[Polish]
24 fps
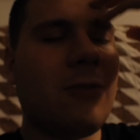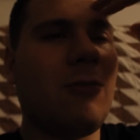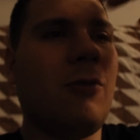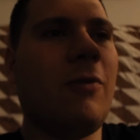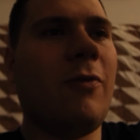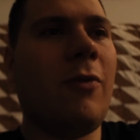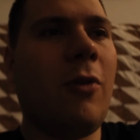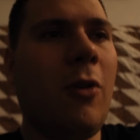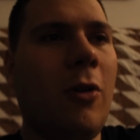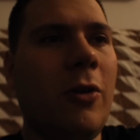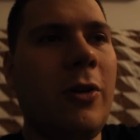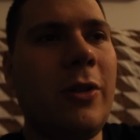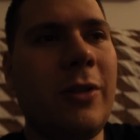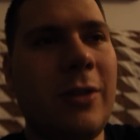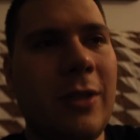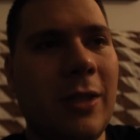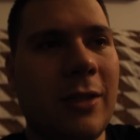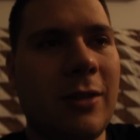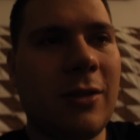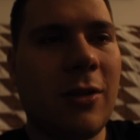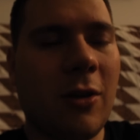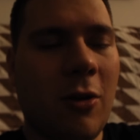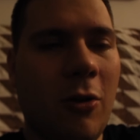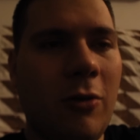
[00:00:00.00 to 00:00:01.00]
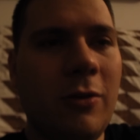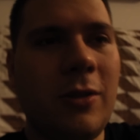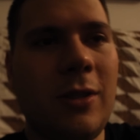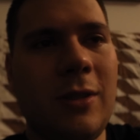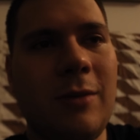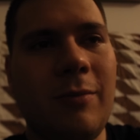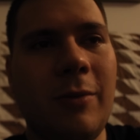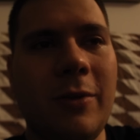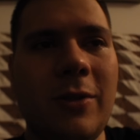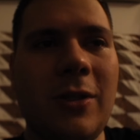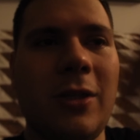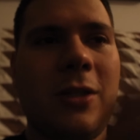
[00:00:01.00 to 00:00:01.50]
słowo ojciec,
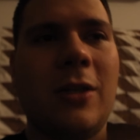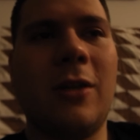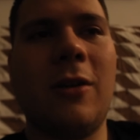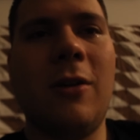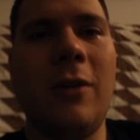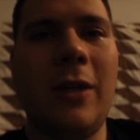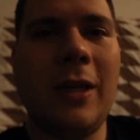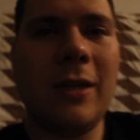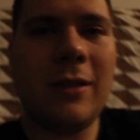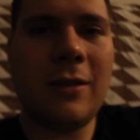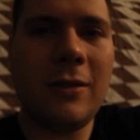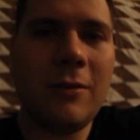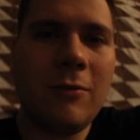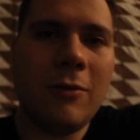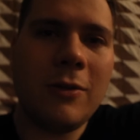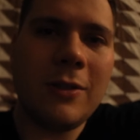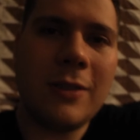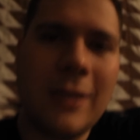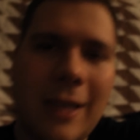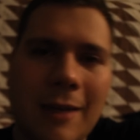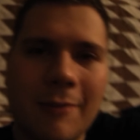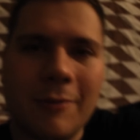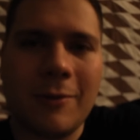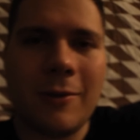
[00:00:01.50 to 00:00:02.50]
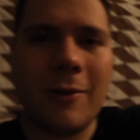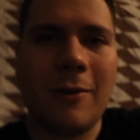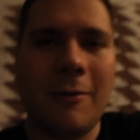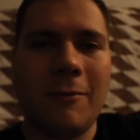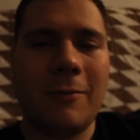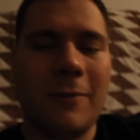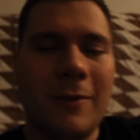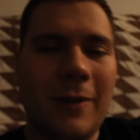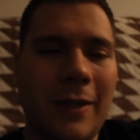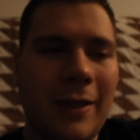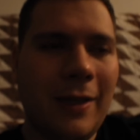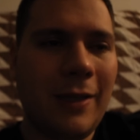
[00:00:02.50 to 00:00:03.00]
rodzic będzie się kojarzyło ze
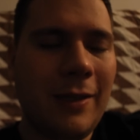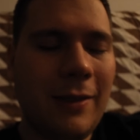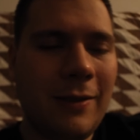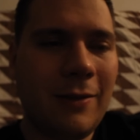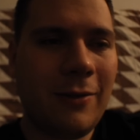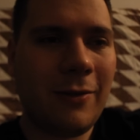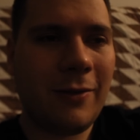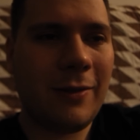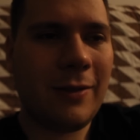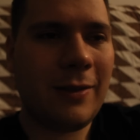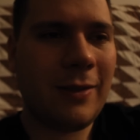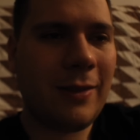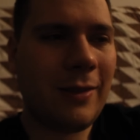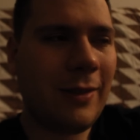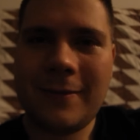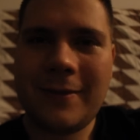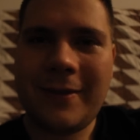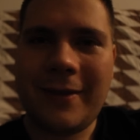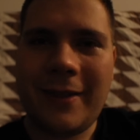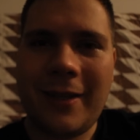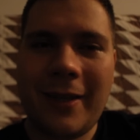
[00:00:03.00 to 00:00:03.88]
mną, nie? I to jest...